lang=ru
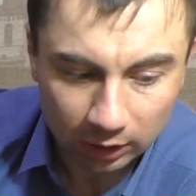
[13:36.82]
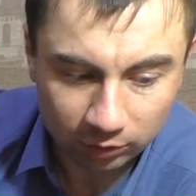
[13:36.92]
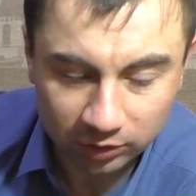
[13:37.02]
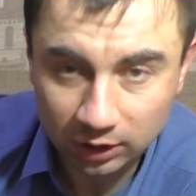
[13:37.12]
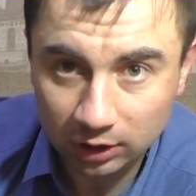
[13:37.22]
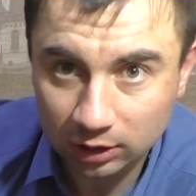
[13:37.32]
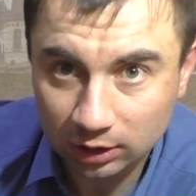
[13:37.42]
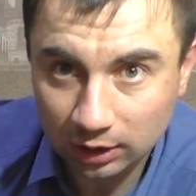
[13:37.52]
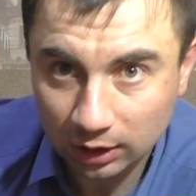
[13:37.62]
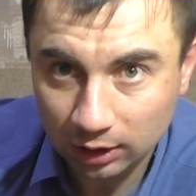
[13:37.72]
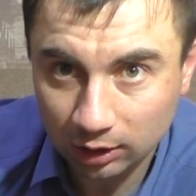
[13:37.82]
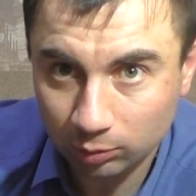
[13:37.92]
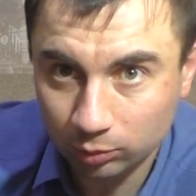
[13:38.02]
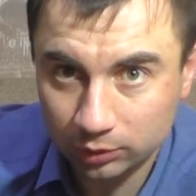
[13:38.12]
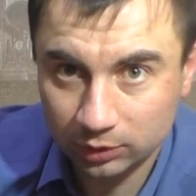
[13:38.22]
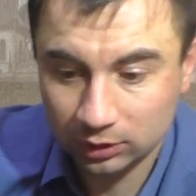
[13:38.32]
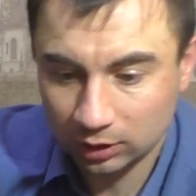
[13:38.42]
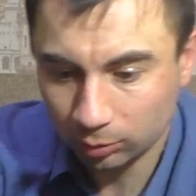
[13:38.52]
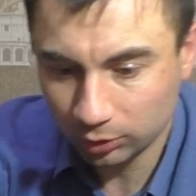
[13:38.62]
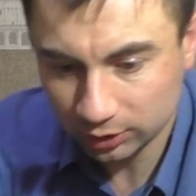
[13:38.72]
выглядит так, как будто, как будто,